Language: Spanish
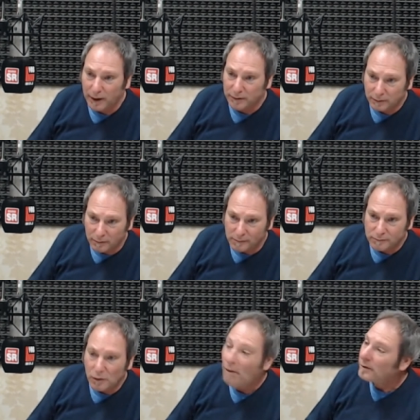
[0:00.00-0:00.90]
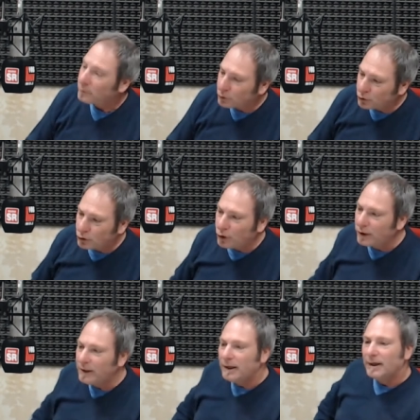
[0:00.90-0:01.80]
¿Soy de acá, Sergio, nacido aquí?
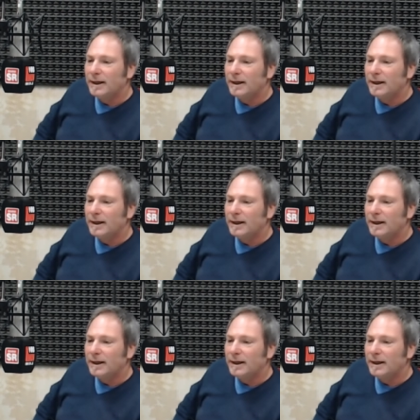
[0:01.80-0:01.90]
Soy...